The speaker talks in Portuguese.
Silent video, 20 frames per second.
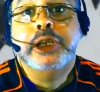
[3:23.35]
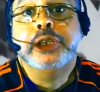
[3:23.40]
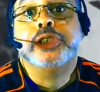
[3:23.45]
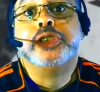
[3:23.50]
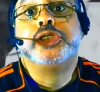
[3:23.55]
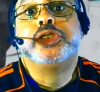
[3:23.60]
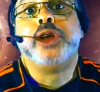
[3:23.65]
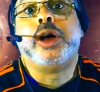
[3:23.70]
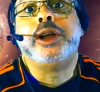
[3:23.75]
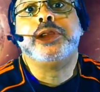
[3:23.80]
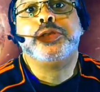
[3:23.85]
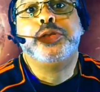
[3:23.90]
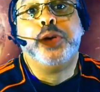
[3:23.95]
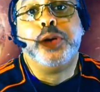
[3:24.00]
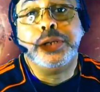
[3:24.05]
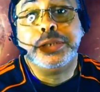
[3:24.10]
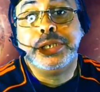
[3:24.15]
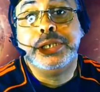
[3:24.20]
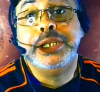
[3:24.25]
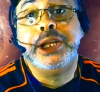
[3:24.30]
Só
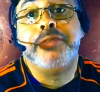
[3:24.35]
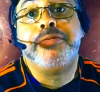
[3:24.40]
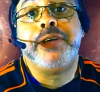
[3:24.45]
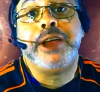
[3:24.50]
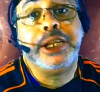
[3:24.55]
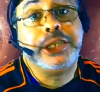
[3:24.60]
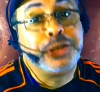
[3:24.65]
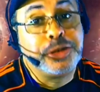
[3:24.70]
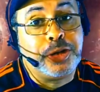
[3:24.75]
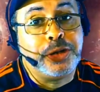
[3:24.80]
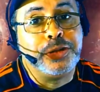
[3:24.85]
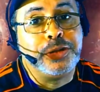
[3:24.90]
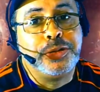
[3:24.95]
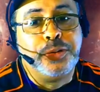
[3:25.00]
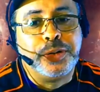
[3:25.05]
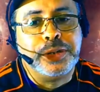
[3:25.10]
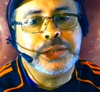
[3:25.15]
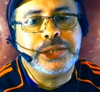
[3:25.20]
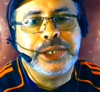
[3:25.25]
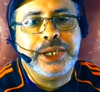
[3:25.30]
12, ainda fala só
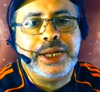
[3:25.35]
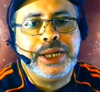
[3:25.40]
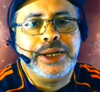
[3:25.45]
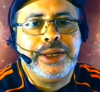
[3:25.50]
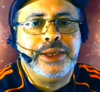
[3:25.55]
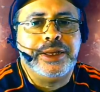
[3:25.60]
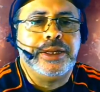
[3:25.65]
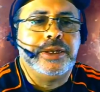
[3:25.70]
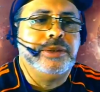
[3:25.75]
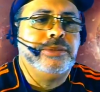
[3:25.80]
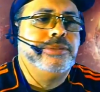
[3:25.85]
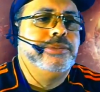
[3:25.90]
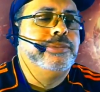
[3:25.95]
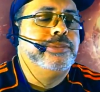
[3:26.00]
12, né, galera?